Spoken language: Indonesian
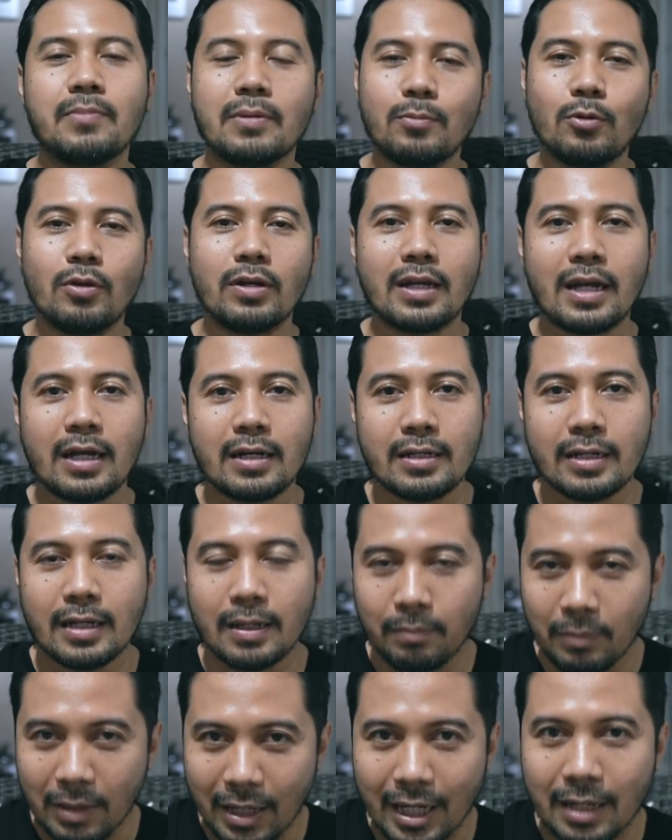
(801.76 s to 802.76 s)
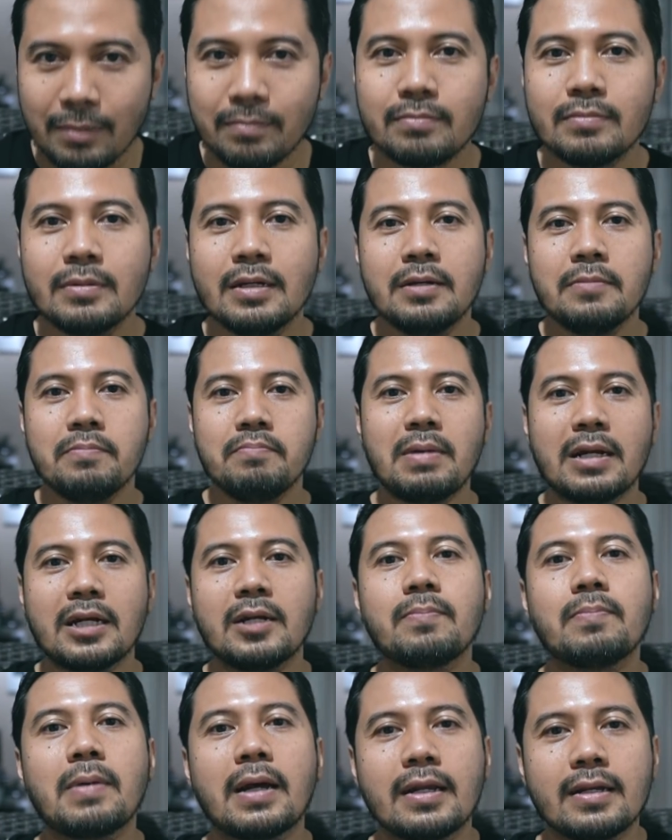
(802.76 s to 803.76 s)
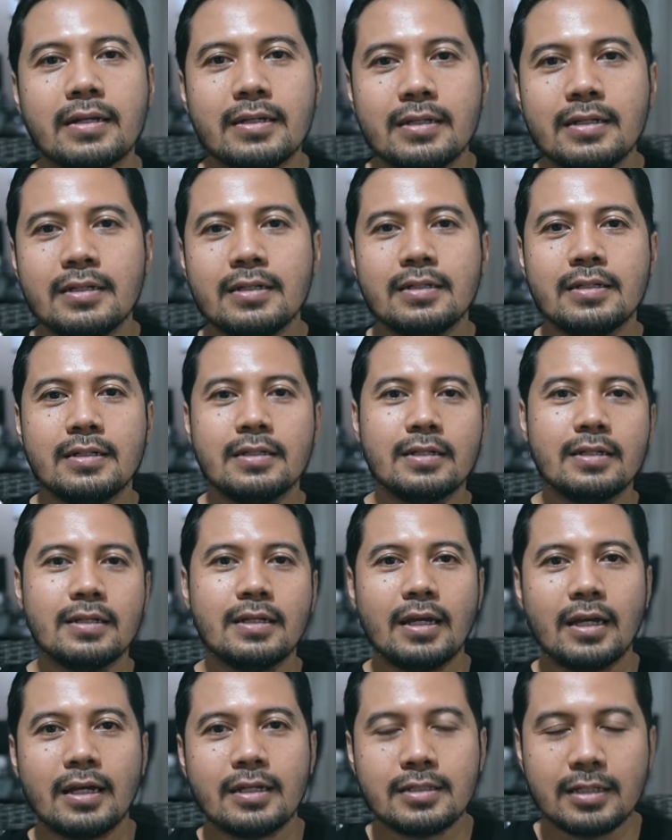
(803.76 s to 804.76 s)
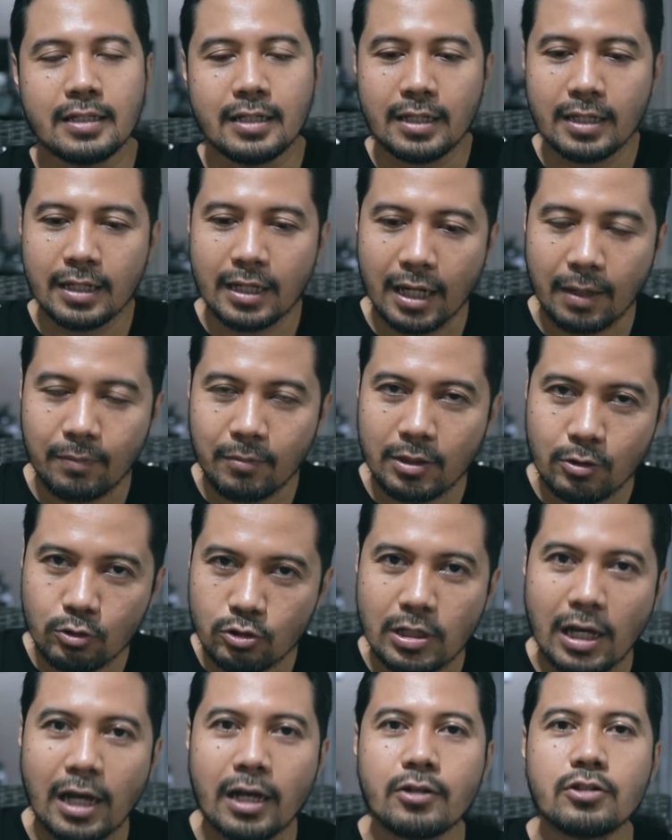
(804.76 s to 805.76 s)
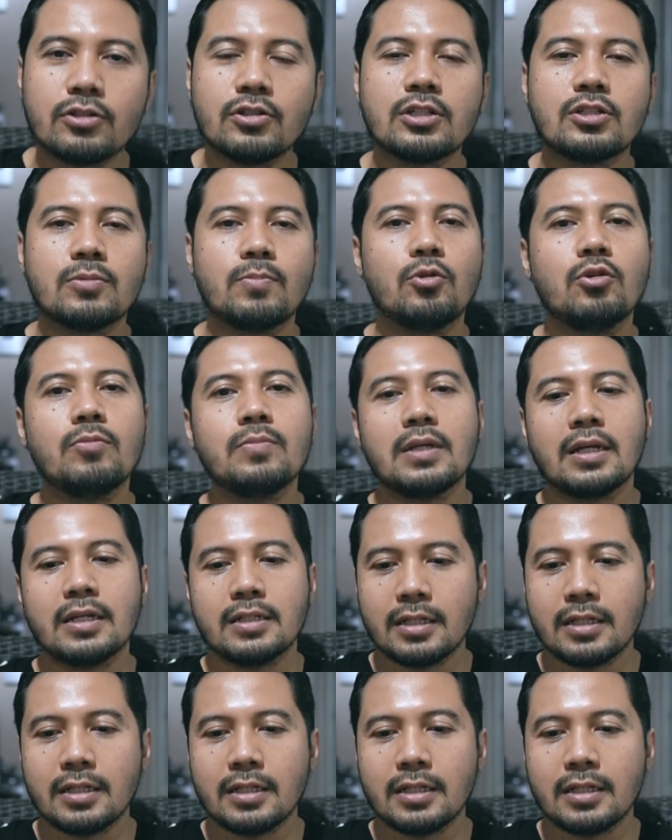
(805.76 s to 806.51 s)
diperbolehkan mengerem ban depan Ya, jadi ngeremnya itu seharusnya sebelumnya.